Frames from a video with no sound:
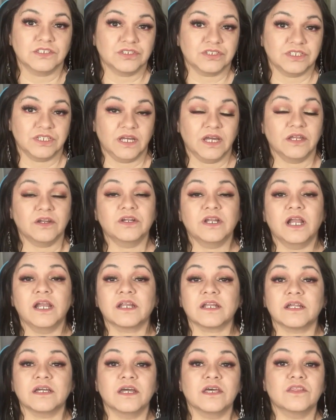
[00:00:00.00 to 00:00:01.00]
Ellos llegaron
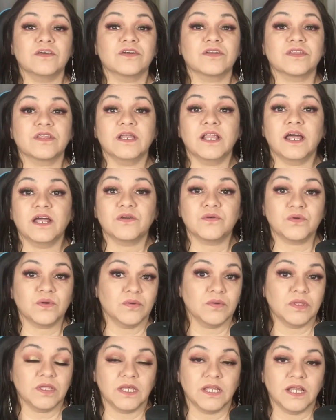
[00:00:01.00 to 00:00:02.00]
alrededor de las
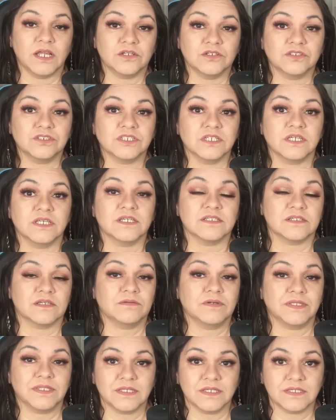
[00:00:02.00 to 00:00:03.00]
9 de la noche de
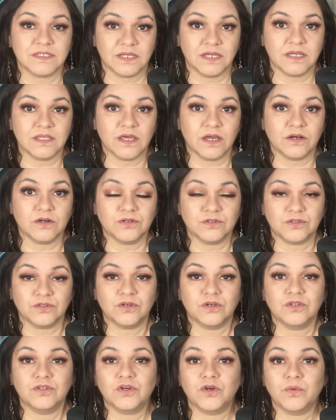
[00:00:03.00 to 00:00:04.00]
ese 26 de
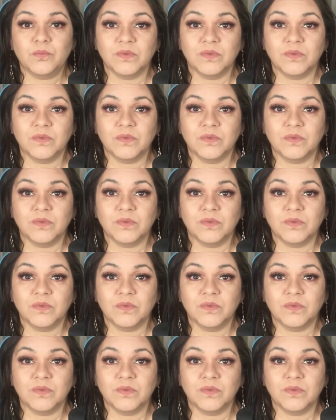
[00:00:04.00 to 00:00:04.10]
agosto del